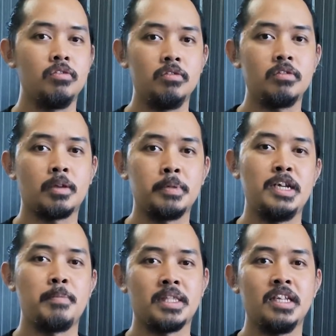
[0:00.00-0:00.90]
dulu tapi
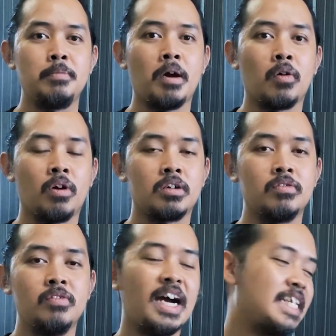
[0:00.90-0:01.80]
dia mati di
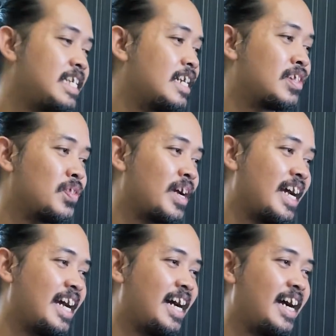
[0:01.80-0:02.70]
pangkuanku anjir itu tuh
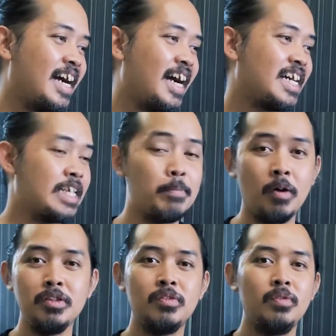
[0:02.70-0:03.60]
kayak
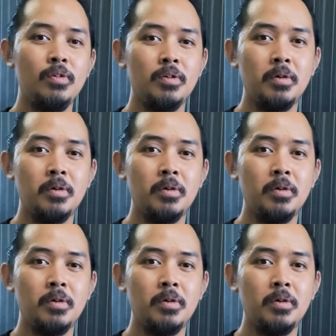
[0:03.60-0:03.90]
somehow itu